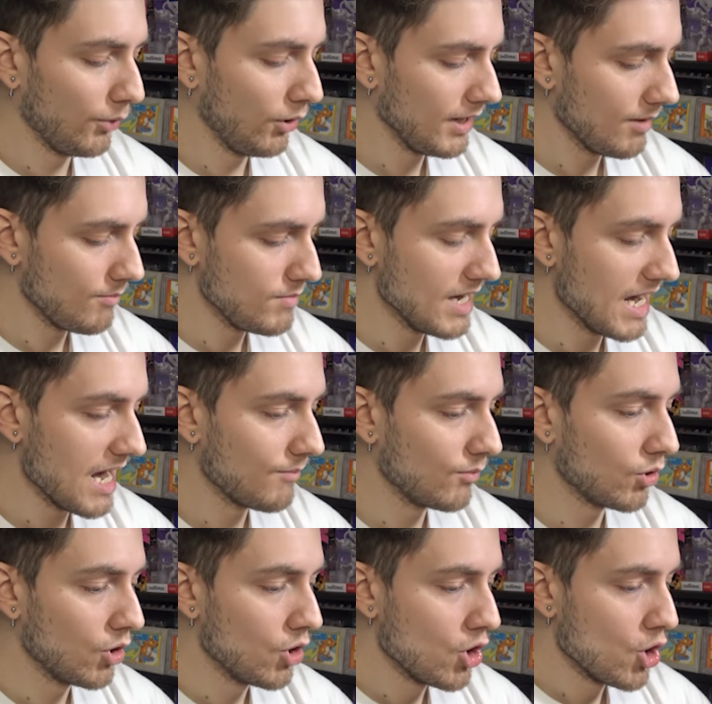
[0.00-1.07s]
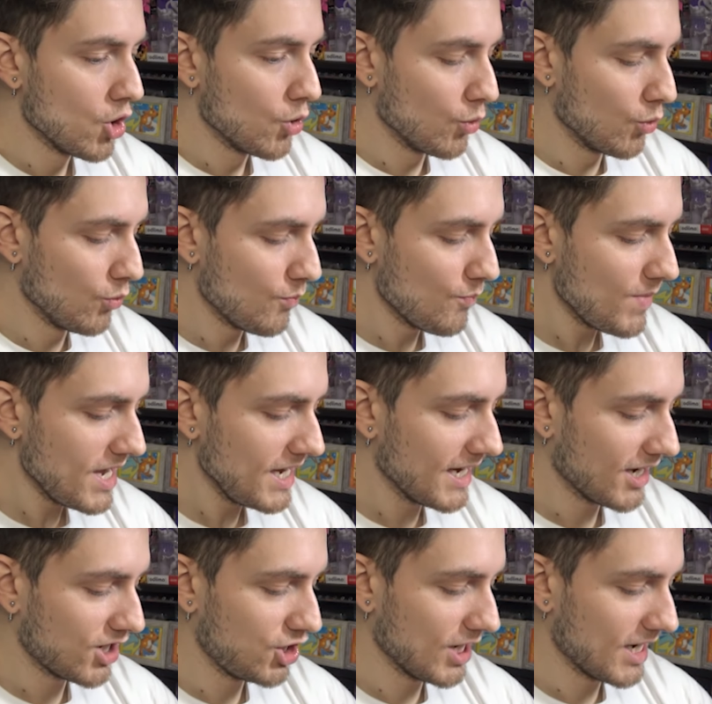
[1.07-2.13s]
Poi abbiamo un
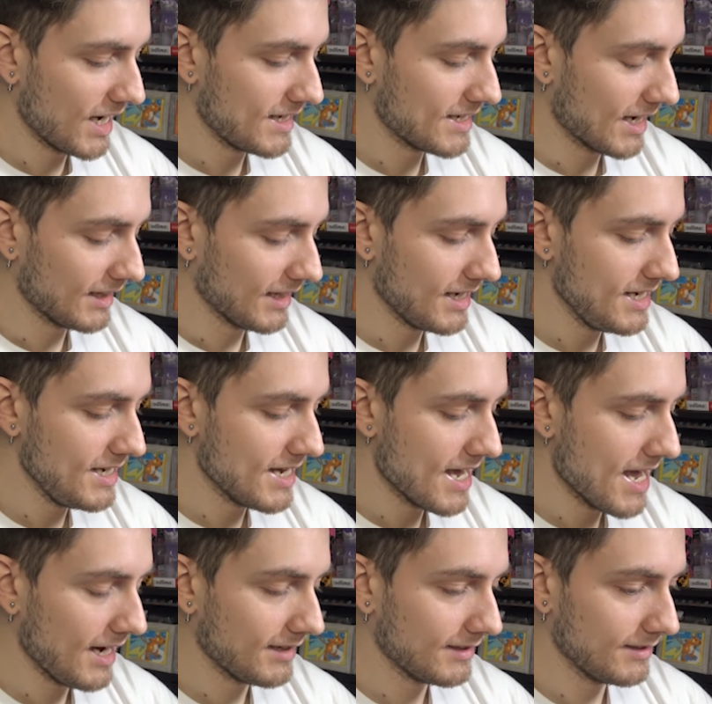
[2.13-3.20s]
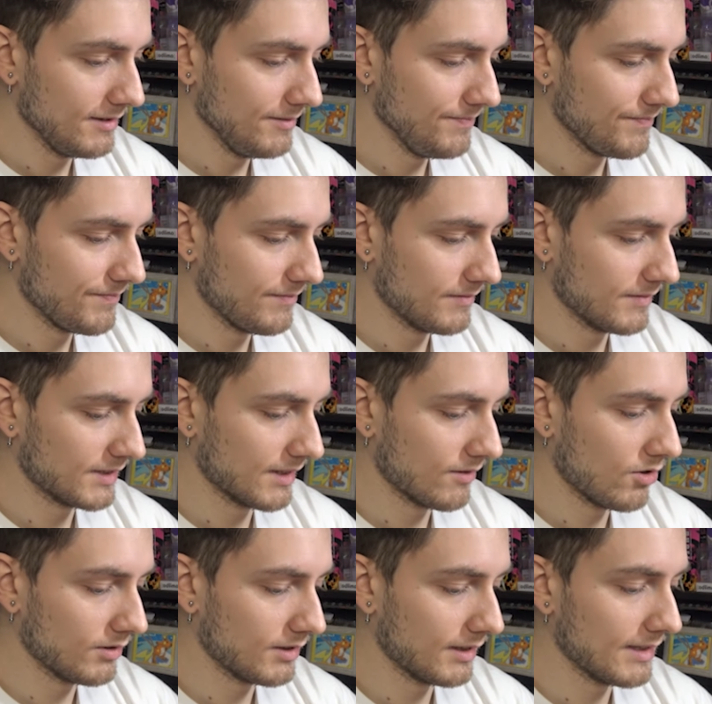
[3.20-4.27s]
Mega Charizard EX,
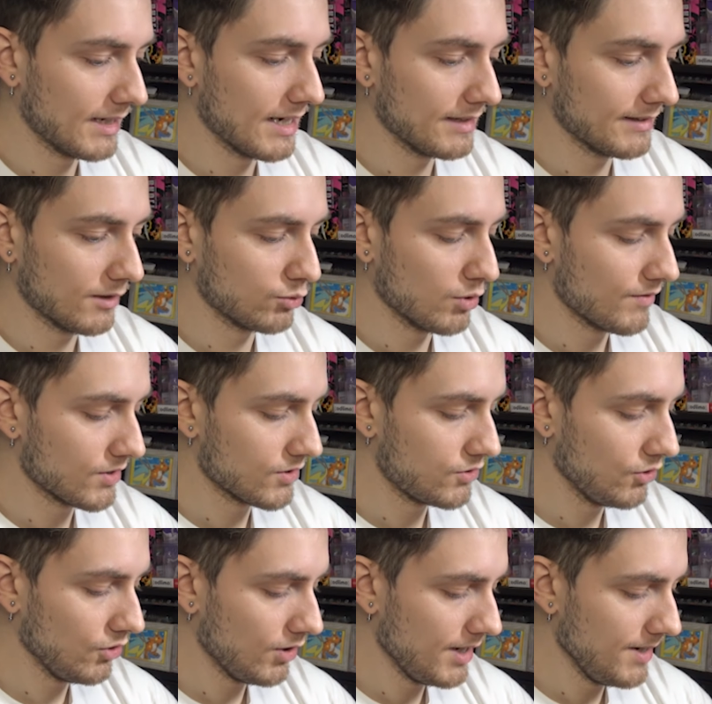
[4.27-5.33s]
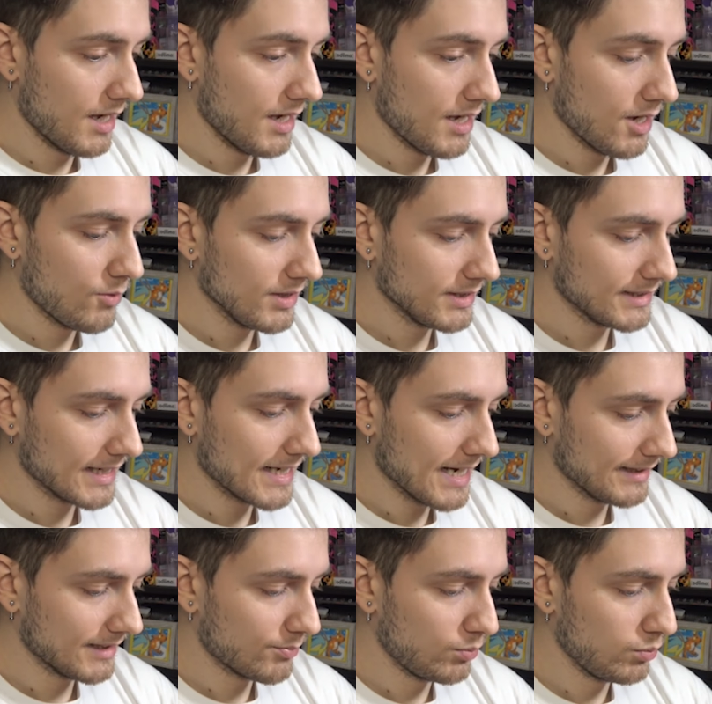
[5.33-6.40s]
stavolta nell'altra sua versione. E questa
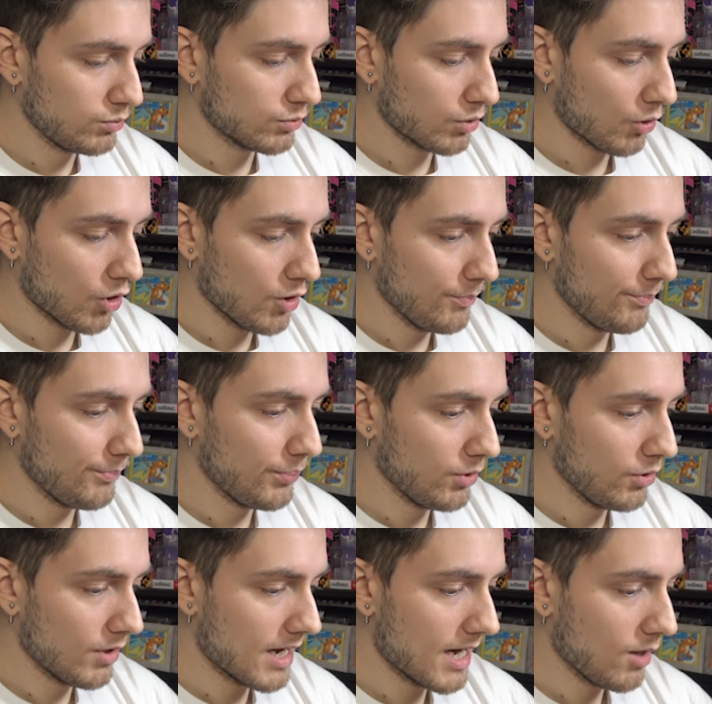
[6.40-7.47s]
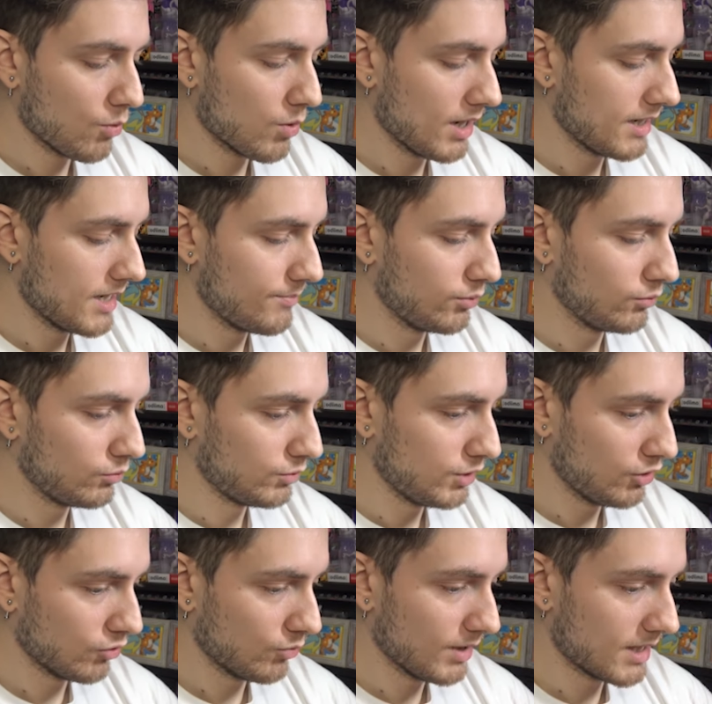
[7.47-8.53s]
carta purtroppo ha qualche
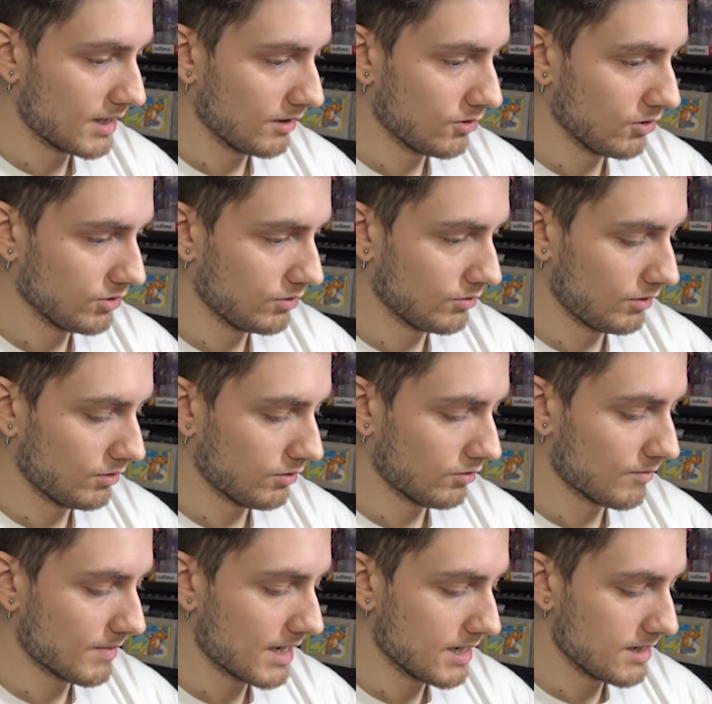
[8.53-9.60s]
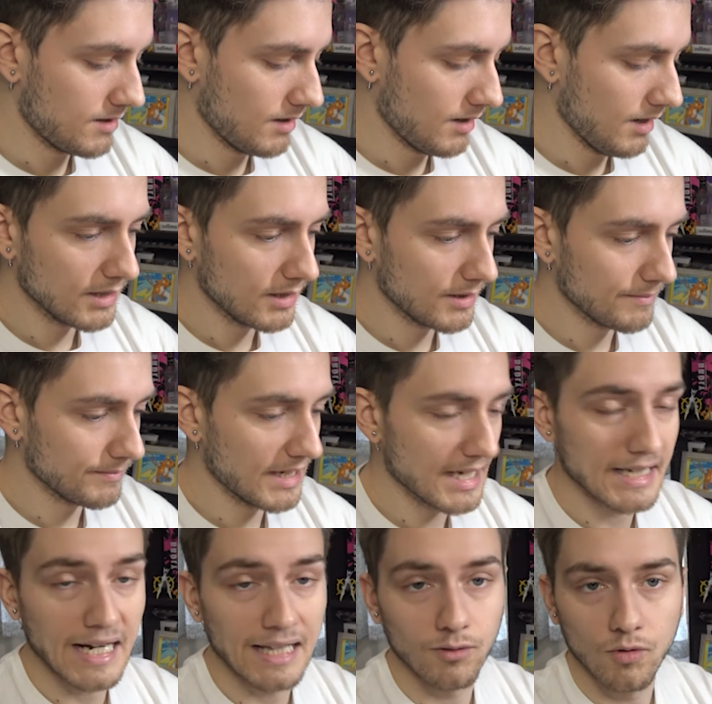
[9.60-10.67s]
puntino bianco, se non ricordo male, sì. Ehm,
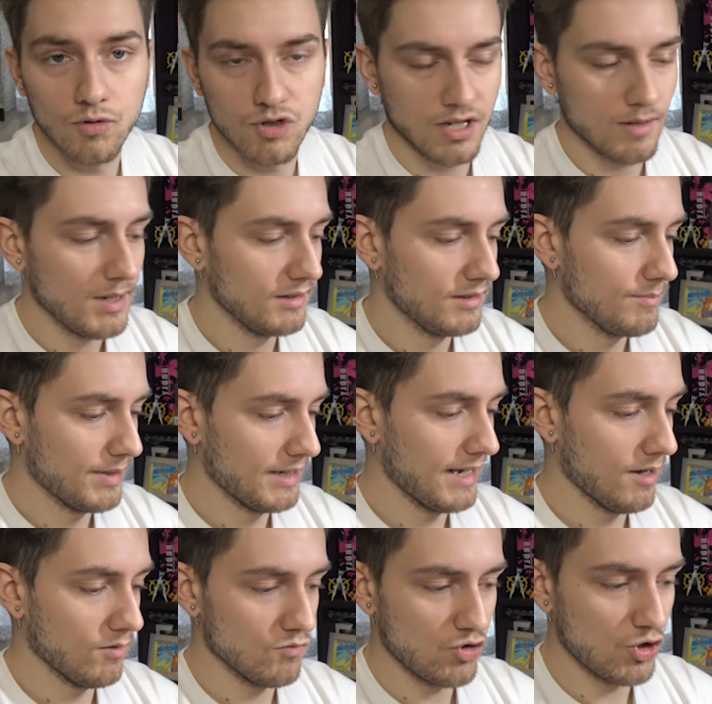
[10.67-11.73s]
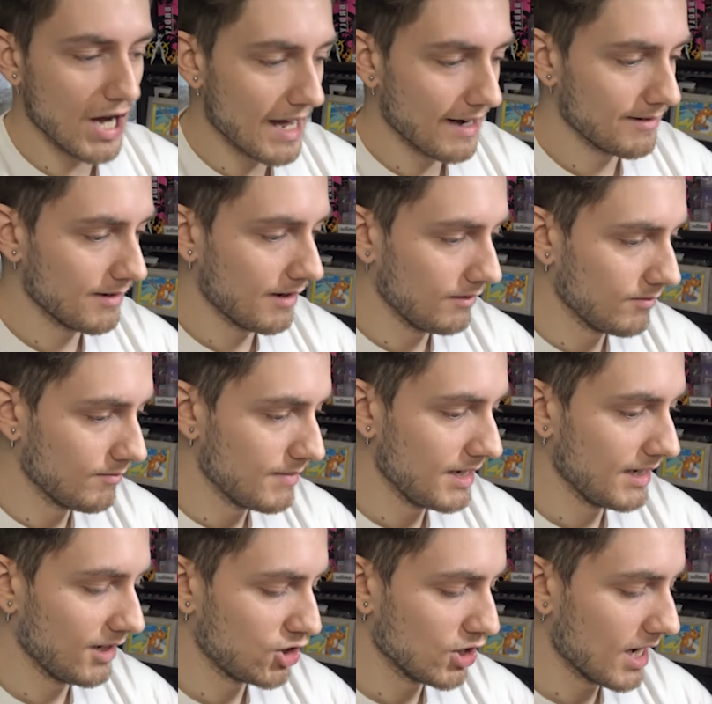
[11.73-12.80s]
la grado logicamente perché è un Charizard, un
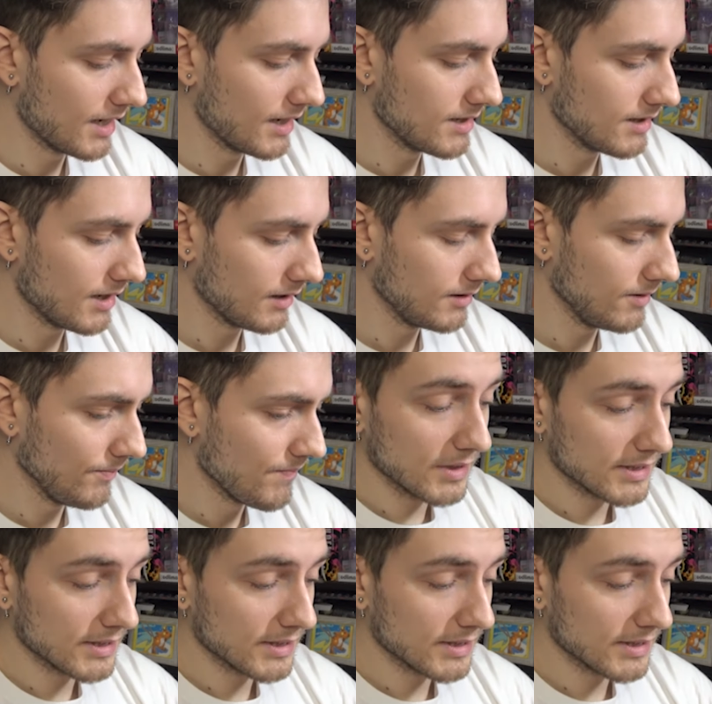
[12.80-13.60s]
Mega Charizard.